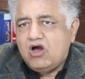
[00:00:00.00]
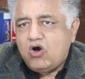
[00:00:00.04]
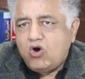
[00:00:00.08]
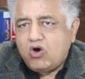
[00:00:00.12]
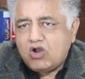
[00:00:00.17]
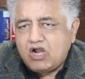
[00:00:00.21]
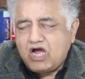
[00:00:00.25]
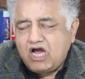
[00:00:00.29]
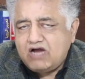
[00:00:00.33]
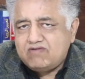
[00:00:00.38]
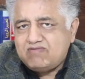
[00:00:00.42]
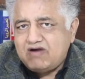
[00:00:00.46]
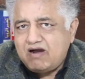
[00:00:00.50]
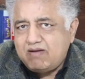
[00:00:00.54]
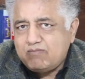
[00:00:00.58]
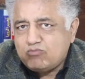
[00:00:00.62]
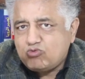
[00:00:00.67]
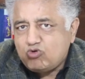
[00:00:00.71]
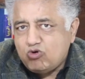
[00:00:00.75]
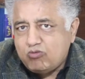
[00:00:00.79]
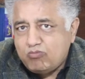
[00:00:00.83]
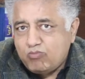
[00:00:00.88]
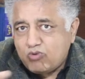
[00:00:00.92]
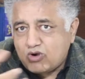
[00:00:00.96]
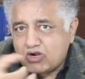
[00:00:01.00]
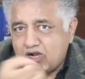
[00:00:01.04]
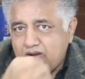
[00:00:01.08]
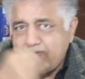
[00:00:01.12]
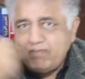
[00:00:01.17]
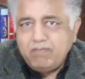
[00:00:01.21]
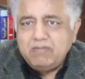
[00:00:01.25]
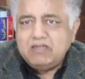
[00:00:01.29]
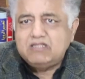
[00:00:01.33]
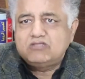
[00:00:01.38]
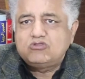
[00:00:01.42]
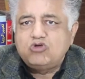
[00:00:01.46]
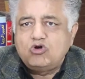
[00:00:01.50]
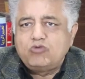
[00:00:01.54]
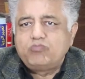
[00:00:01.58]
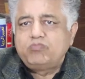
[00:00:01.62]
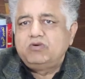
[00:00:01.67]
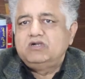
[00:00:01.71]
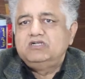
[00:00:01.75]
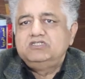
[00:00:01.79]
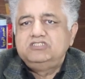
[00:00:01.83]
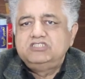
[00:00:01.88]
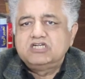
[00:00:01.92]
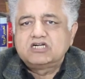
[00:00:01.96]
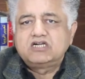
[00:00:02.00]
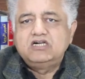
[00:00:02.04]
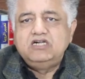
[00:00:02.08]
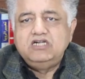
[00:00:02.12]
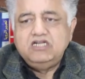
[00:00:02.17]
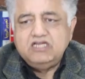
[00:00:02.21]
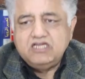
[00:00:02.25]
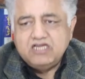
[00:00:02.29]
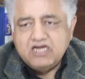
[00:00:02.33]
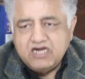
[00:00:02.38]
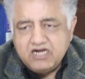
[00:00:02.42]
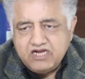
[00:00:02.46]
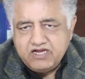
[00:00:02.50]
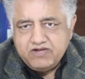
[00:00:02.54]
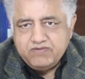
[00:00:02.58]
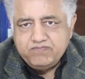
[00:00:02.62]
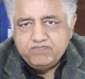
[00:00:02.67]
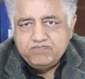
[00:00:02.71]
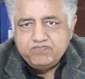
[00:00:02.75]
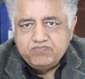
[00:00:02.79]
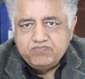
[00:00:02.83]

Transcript: और आवाम को मुकम्मल तौर पर जकड़ लिया है